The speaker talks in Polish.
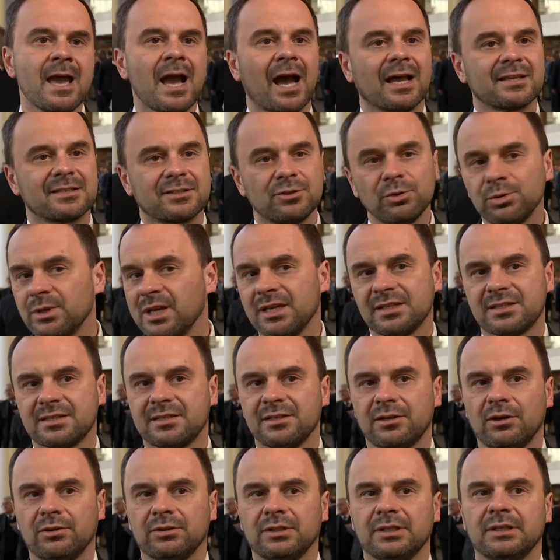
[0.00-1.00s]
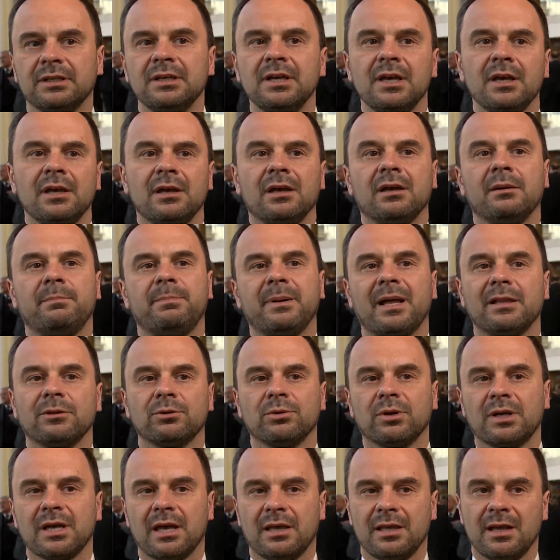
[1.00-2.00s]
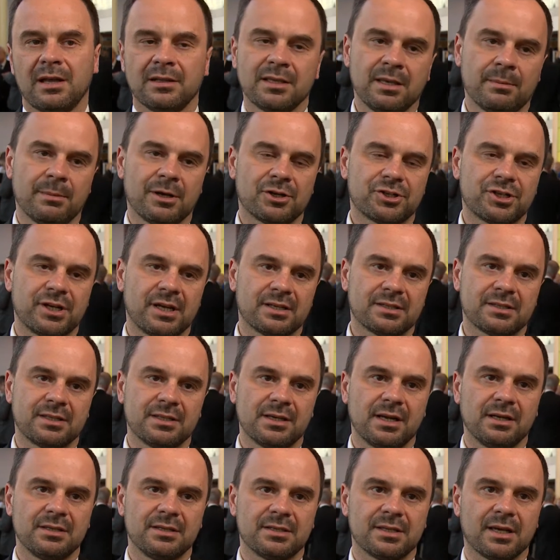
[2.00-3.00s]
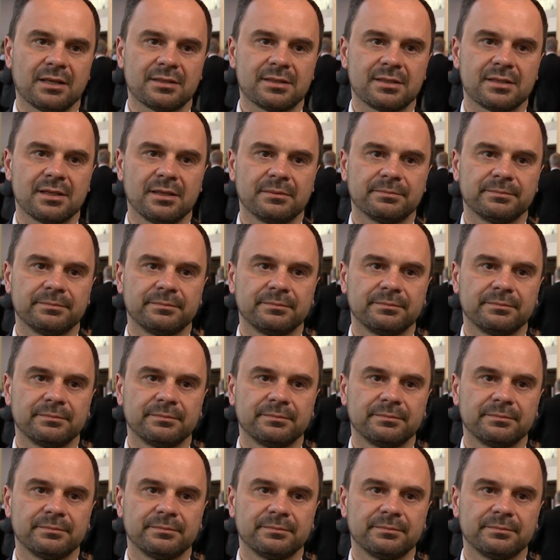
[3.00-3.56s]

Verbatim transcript: A z drugiej strony plan Junckera nie ma szans na realizację.